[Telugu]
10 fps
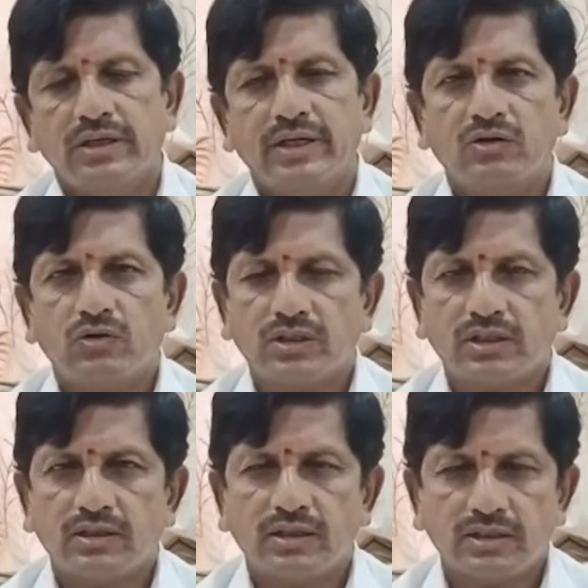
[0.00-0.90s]
నేను గత
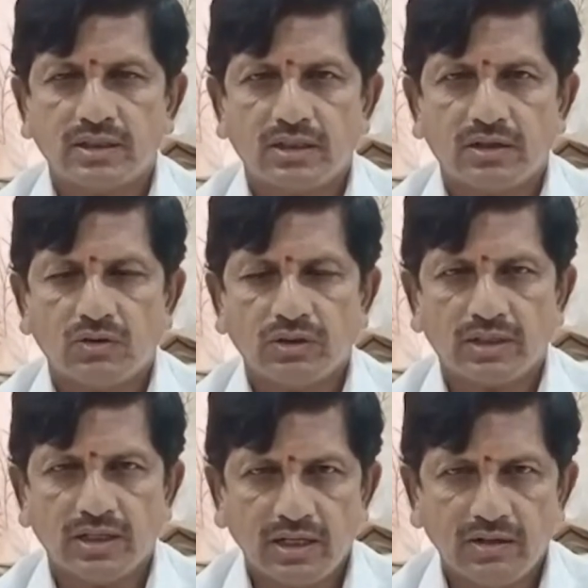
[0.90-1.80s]
గత
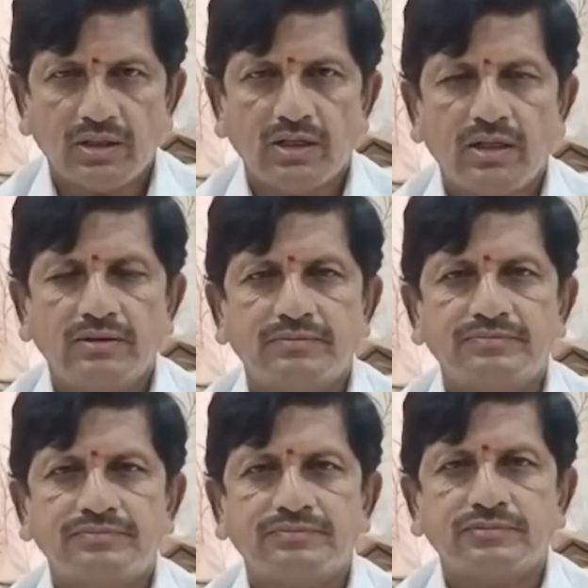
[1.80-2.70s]
కొంతకాలంగా
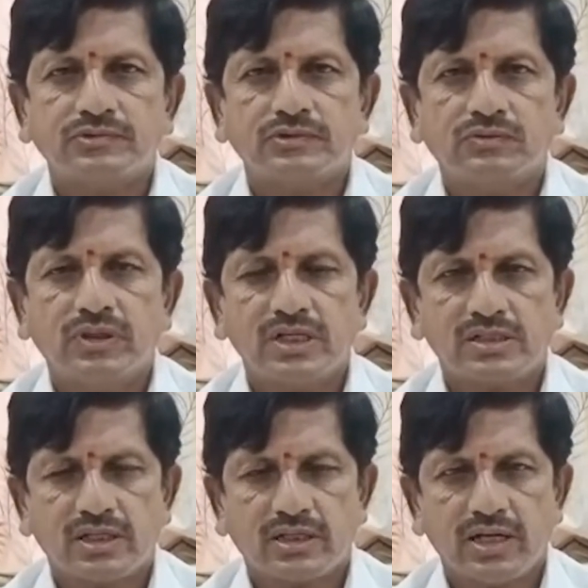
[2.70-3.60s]

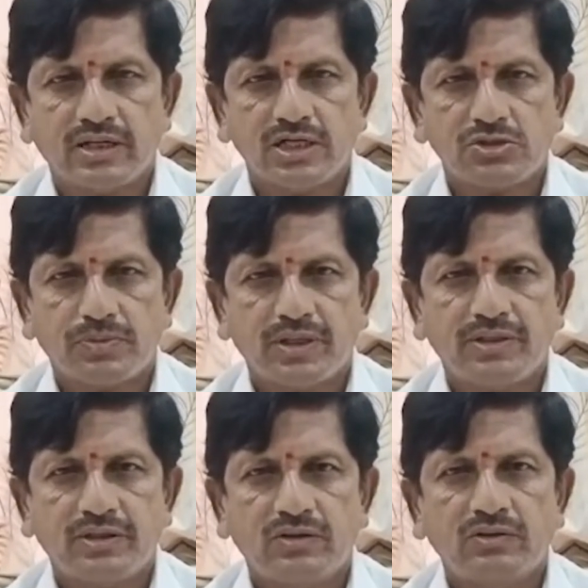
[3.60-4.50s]
వైఎస్ఆర్ కాంగ్రెస్
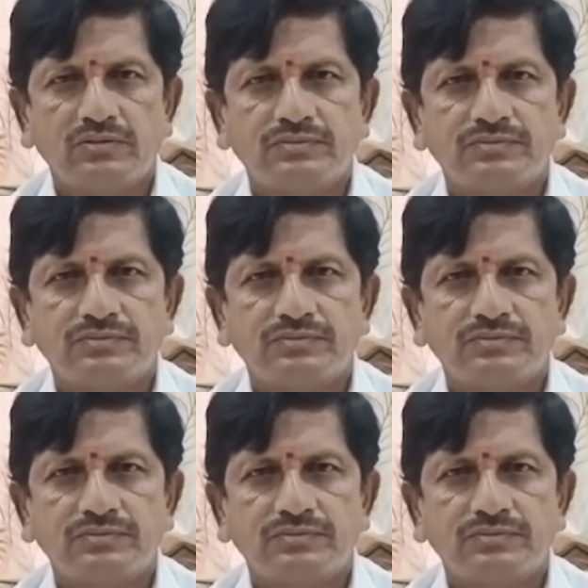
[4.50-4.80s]
పార్టీలో